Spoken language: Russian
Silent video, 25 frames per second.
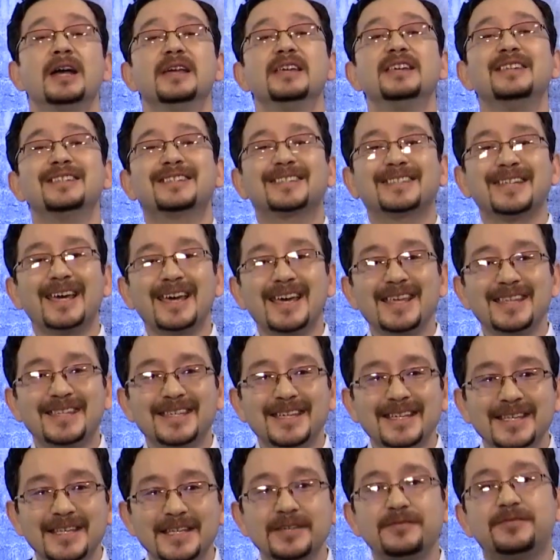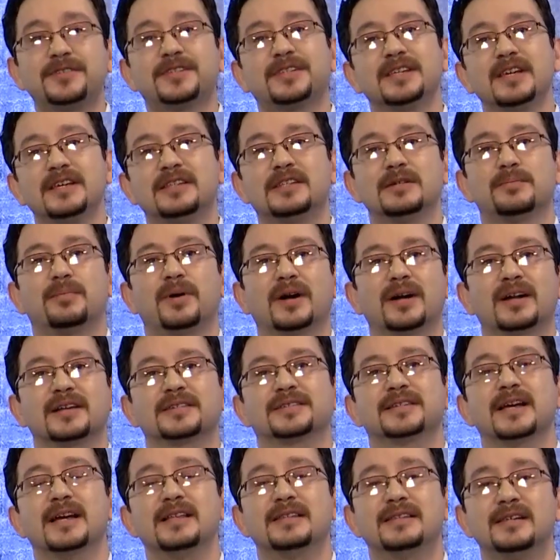И соединив все эти
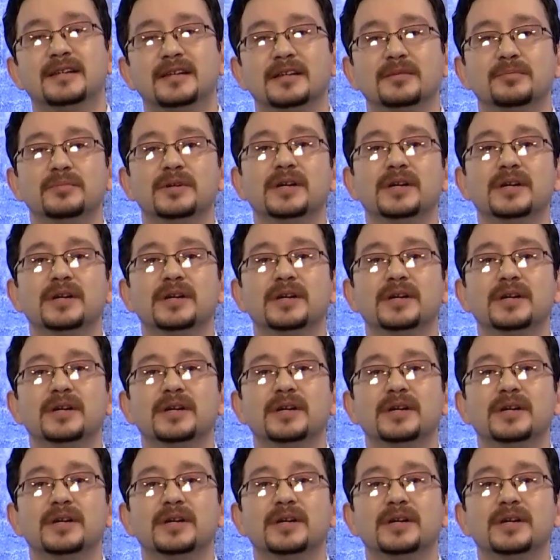показатели,